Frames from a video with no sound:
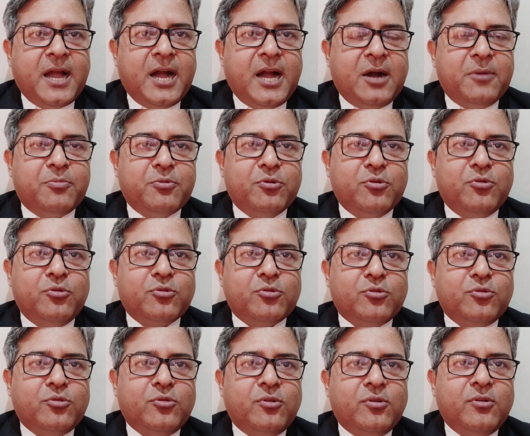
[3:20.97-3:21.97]
आप लोगों
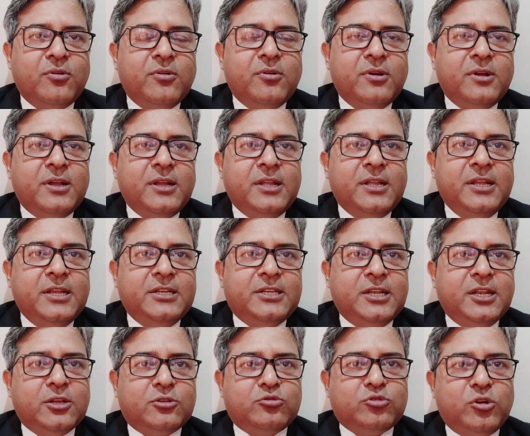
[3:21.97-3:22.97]
को
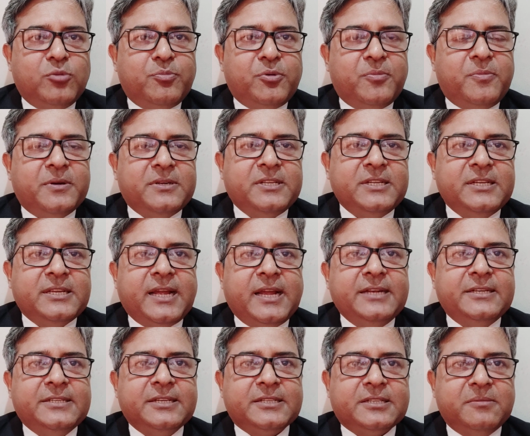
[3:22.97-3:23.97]
इंटेलेक्चुअल प्रॉपर्टी
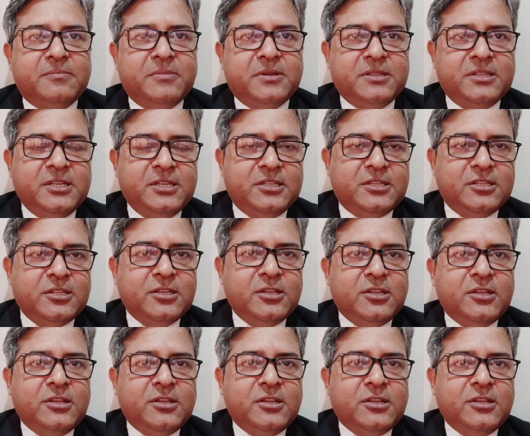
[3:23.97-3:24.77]
राइट से संबंधित